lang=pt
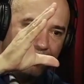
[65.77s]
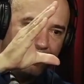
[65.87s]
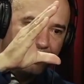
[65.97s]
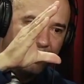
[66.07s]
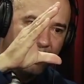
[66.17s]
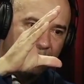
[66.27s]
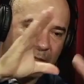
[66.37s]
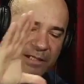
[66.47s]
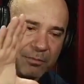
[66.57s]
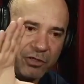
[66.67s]
Uhum.
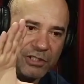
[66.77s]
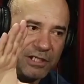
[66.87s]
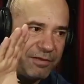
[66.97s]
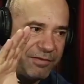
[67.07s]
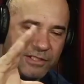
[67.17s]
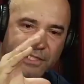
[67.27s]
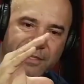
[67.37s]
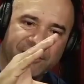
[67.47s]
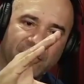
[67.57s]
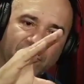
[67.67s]
Para ter mordida
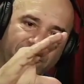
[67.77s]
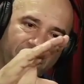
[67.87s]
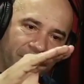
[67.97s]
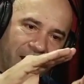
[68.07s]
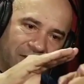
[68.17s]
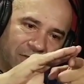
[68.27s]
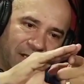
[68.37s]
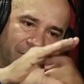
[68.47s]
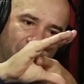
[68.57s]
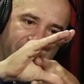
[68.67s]
efetiva, o formato da
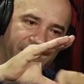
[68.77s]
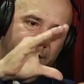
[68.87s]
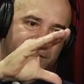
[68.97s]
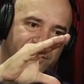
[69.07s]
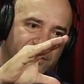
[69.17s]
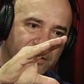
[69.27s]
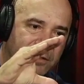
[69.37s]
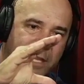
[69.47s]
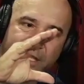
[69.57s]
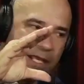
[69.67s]
boca é esse,
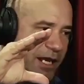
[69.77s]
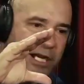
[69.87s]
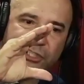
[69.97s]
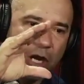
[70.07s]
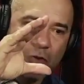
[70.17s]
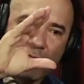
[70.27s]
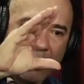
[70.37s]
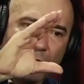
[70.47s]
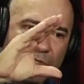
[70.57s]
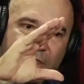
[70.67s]
tem que encaixar alguma
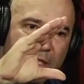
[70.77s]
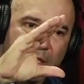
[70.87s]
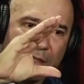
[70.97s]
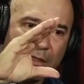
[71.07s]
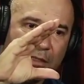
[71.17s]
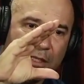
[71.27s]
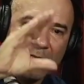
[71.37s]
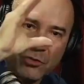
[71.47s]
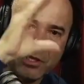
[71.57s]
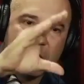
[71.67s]
coisa aqui. Uhum.
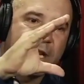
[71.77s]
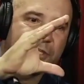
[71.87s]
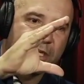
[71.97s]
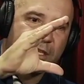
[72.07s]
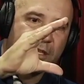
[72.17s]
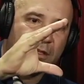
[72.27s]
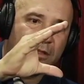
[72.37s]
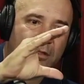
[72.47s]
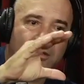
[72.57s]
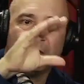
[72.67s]
E o uhum. que encaixa aqui?
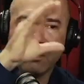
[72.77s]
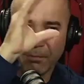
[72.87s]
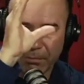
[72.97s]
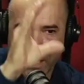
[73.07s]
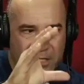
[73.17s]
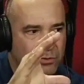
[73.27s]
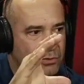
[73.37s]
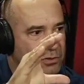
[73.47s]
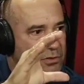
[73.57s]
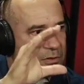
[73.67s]

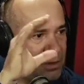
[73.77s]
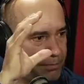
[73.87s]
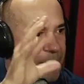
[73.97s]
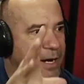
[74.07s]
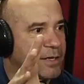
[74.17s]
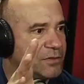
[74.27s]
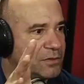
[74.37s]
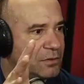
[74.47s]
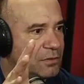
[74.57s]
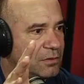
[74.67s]
Braços e pernas.